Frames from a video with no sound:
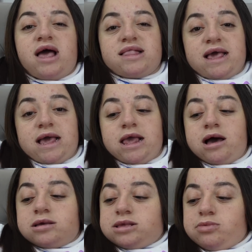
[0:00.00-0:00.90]
la
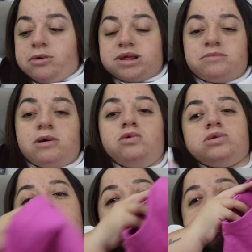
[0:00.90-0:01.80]
tela, tipo a ver si me
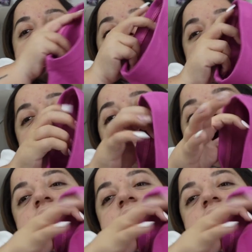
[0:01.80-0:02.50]
gusta y si la